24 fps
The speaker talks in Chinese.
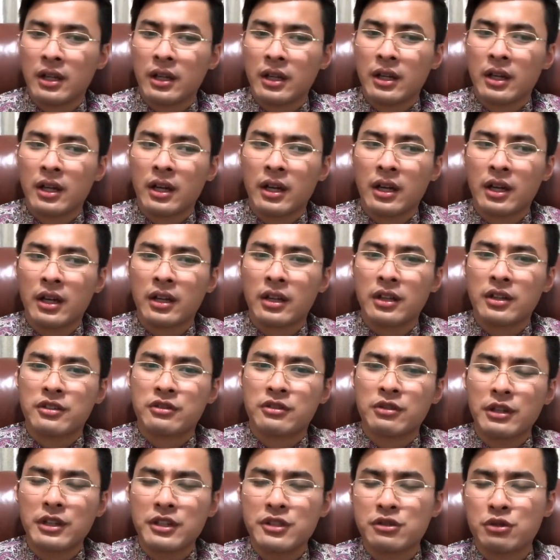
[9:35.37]
呃，
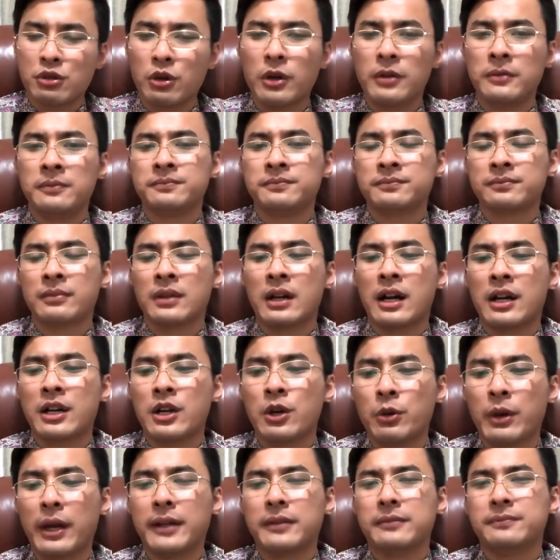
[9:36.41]
所以说啊，各
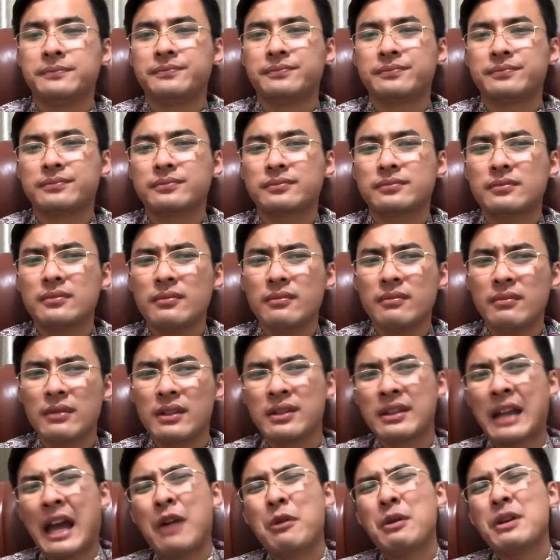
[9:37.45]
位。
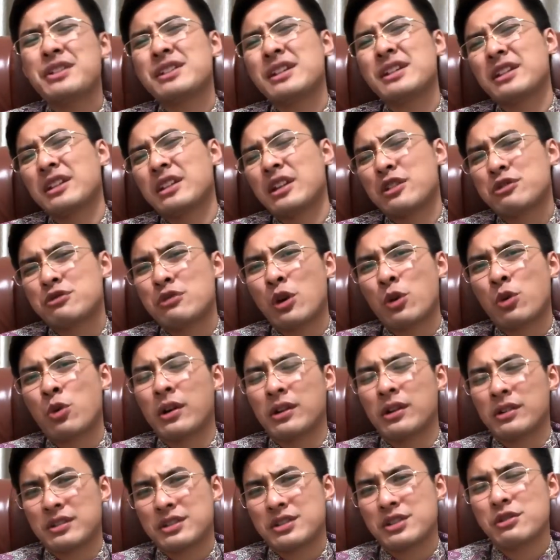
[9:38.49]
台湾现在的状况
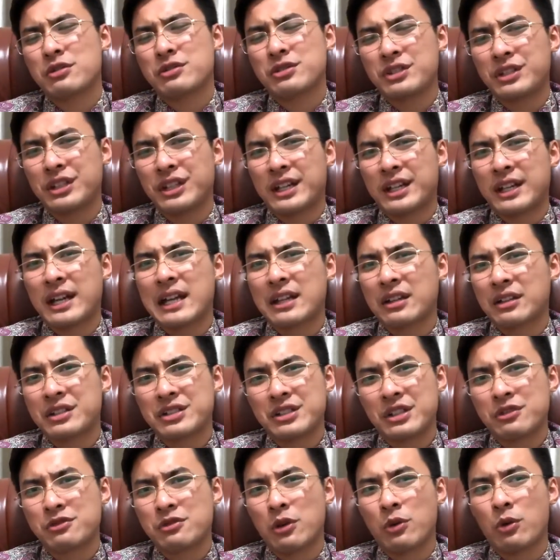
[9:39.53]
就是你看到的这个
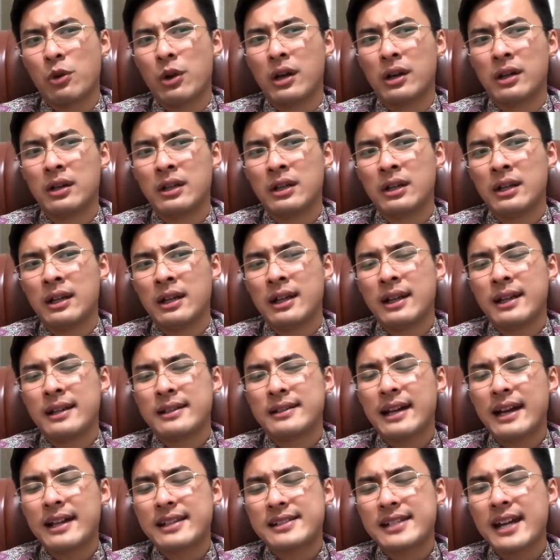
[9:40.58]
状况，
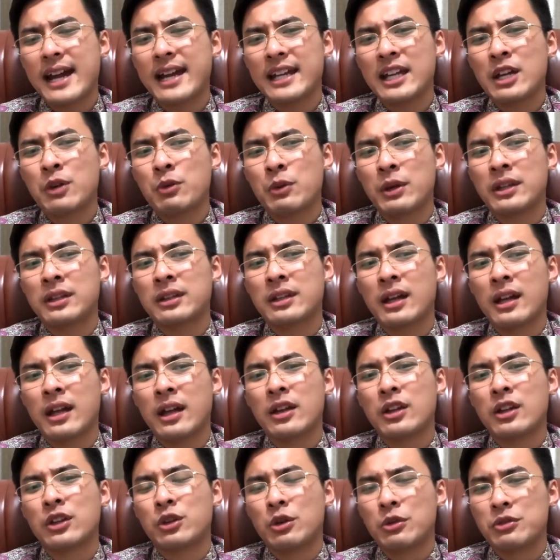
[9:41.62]
在蔡英文的
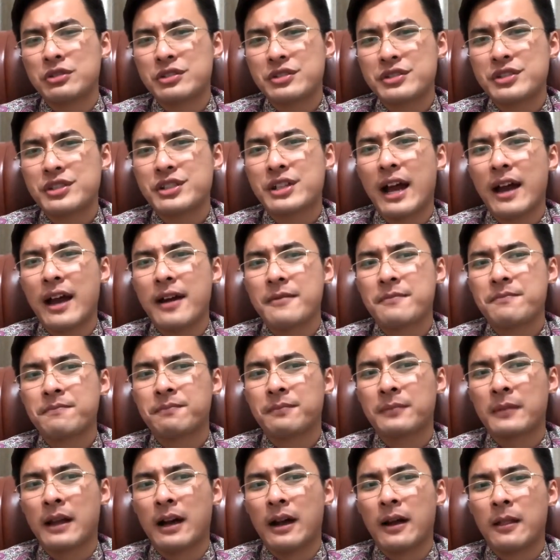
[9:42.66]
统治之下
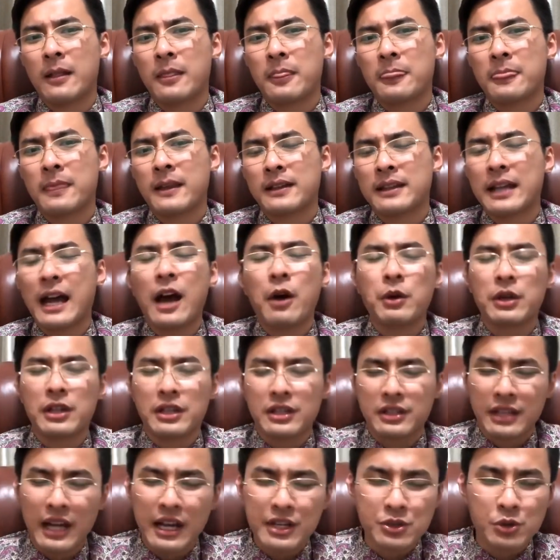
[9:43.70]
啊，他会
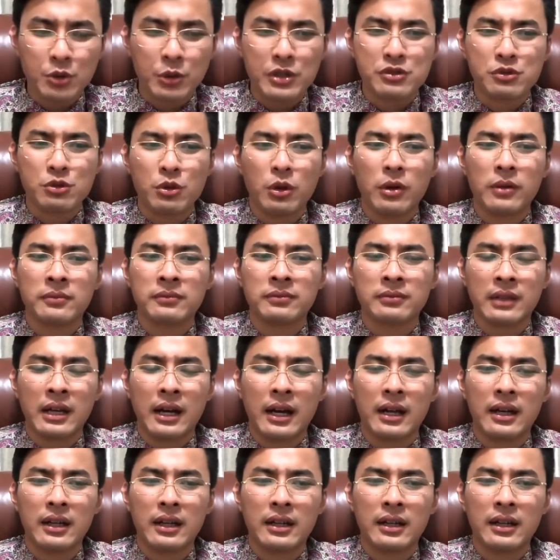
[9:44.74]
他就会说啊，